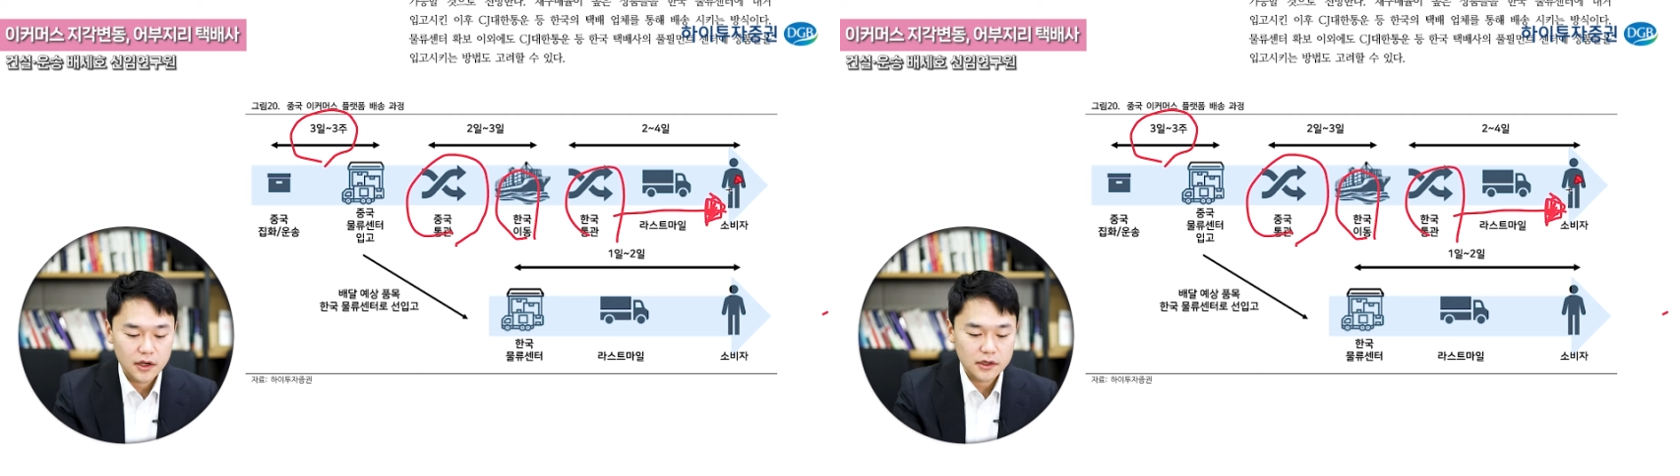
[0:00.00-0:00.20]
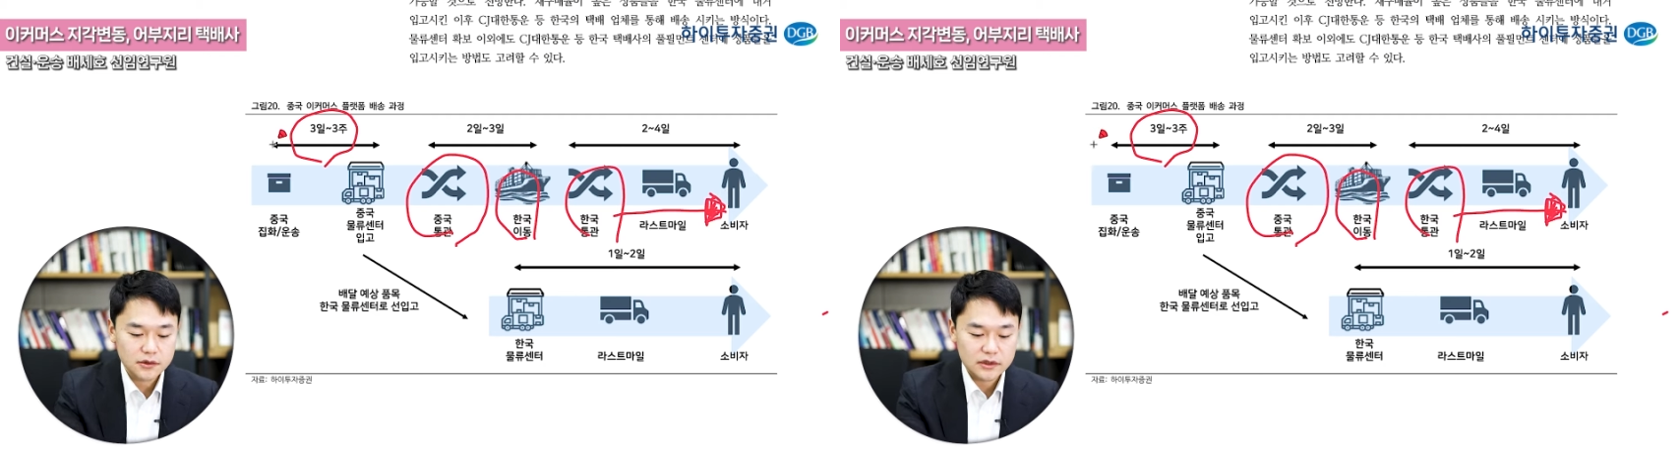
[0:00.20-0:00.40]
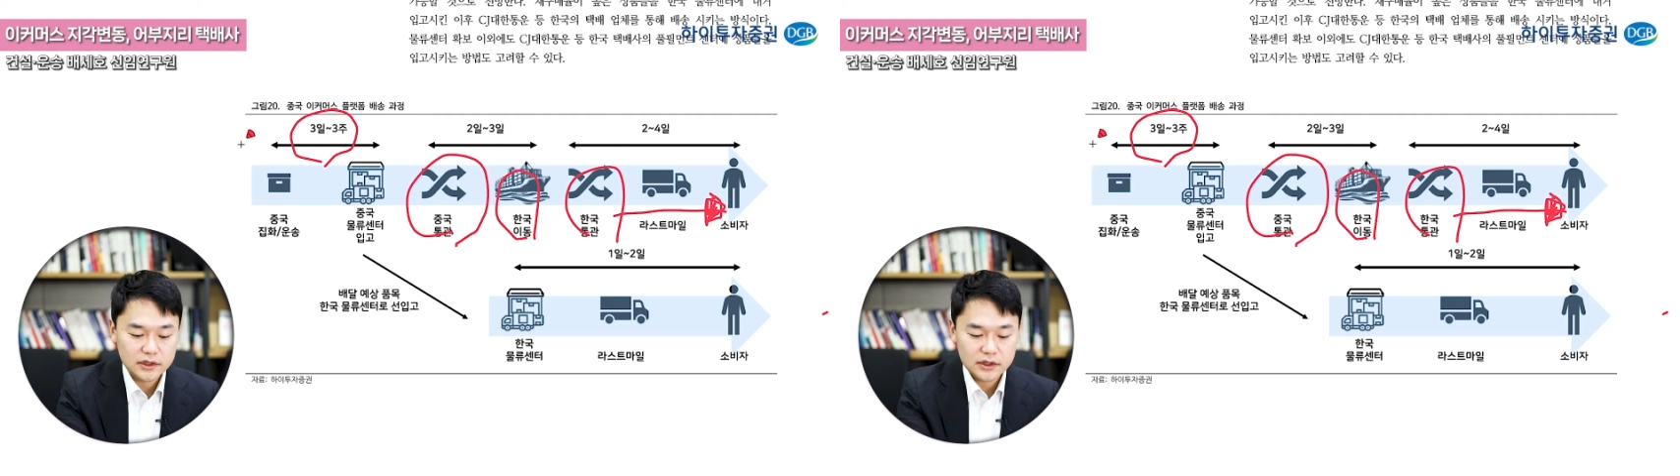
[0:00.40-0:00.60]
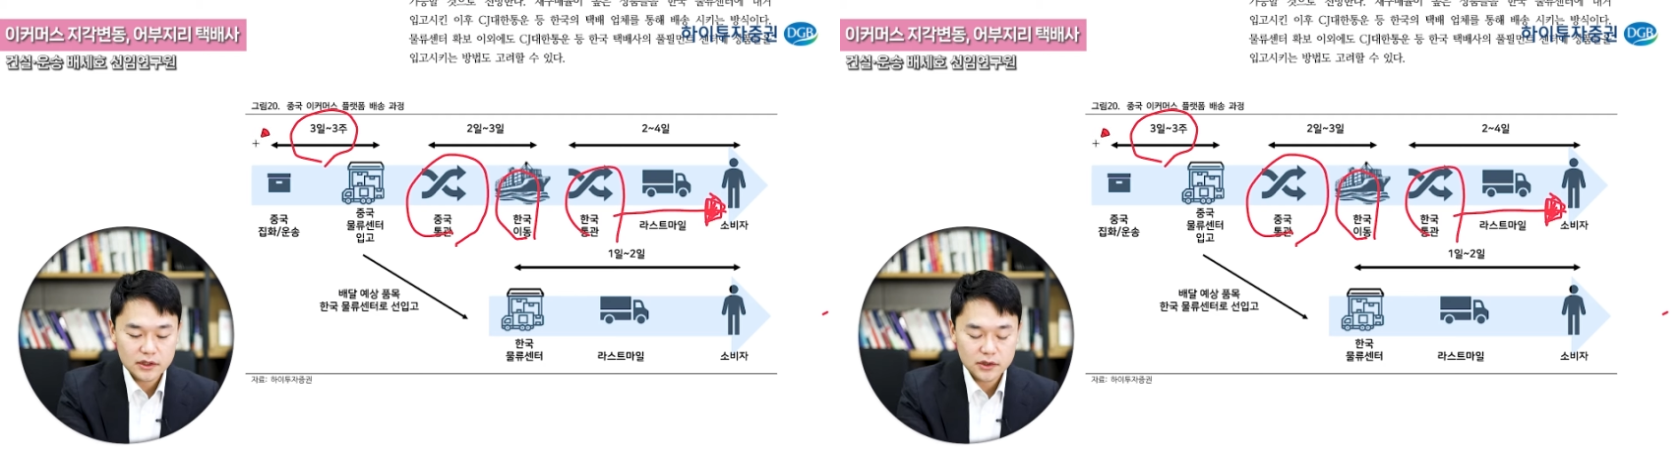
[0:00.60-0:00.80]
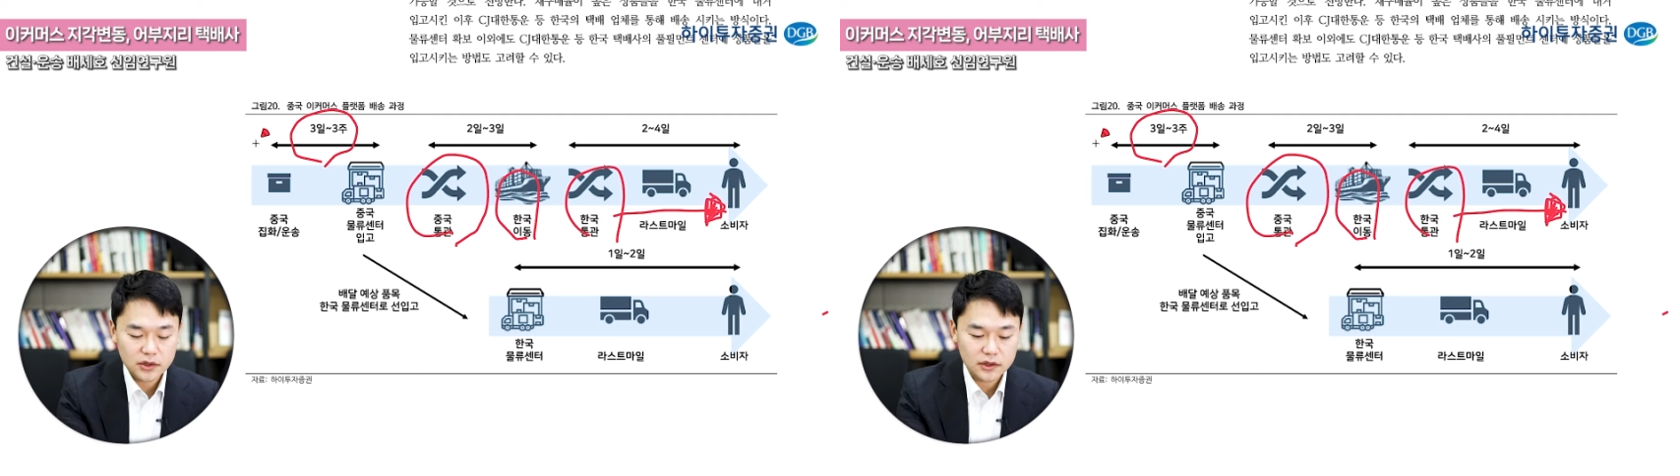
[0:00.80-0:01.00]
그래서
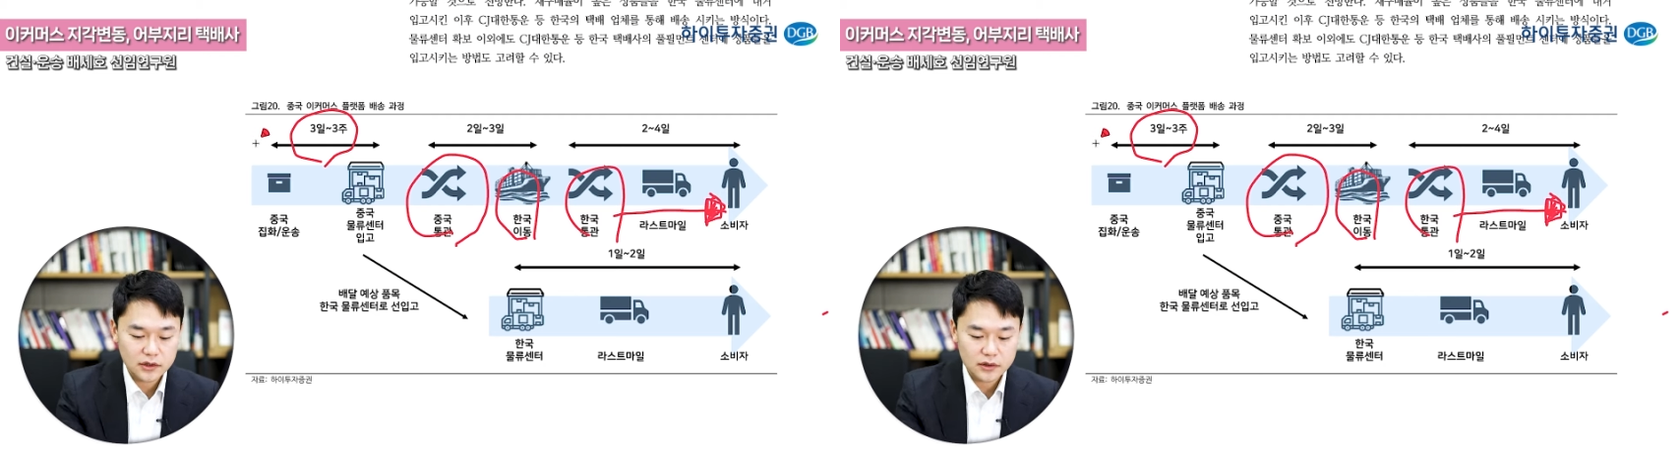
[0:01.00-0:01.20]
이,